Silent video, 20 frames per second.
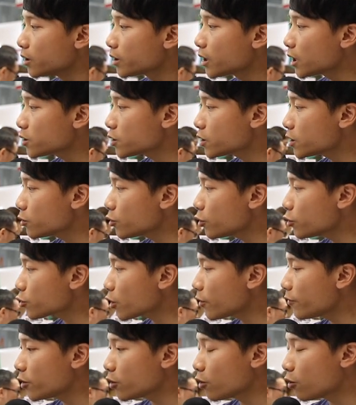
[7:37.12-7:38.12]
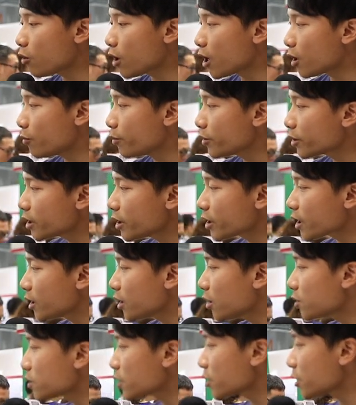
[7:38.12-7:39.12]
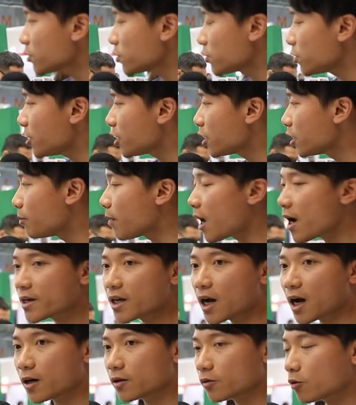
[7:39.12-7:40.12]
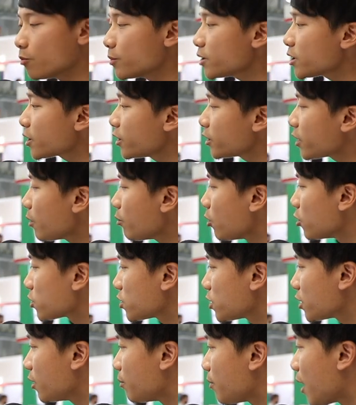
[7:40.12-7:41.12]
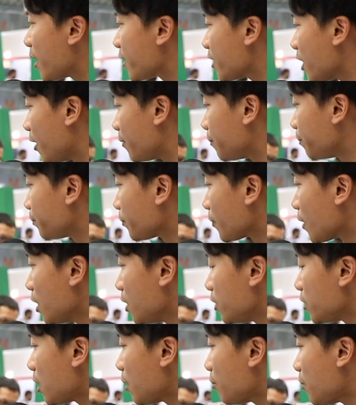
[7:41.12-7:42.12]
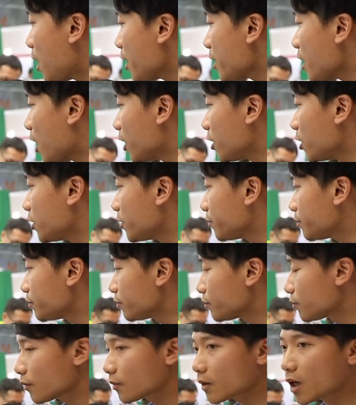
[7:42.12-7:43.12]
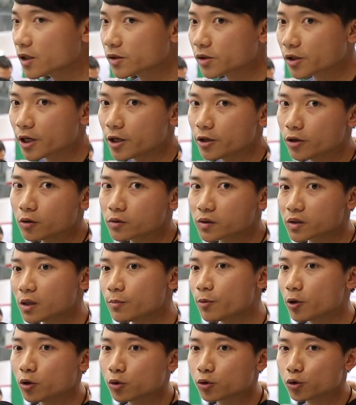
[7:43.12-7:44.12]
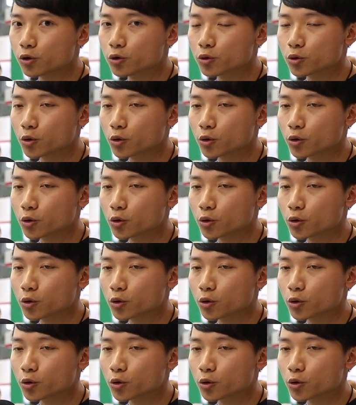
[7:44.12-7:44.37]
那针对 Driver 优化，我们也可以看到，这个是一个 Maya，我们这个 Demo 是一个 Maya。那 Maya 呢，它是可以用 CPU 去